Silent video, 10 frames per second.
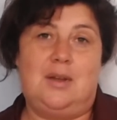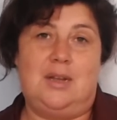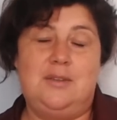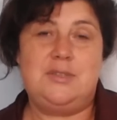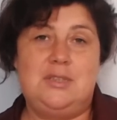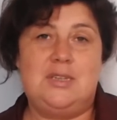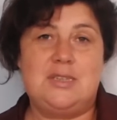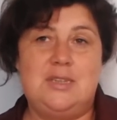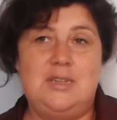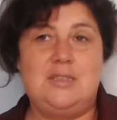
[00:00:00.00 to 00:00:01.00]
они всегда,
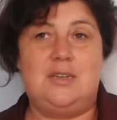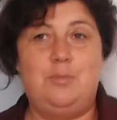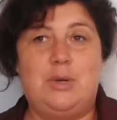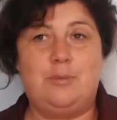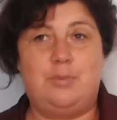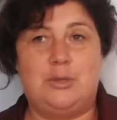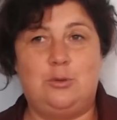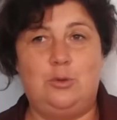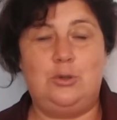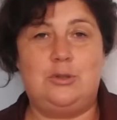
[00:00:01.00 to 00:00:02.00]
знаете, они
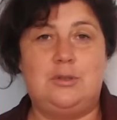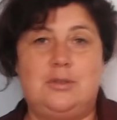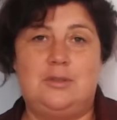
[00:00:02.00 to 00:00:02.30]
подходят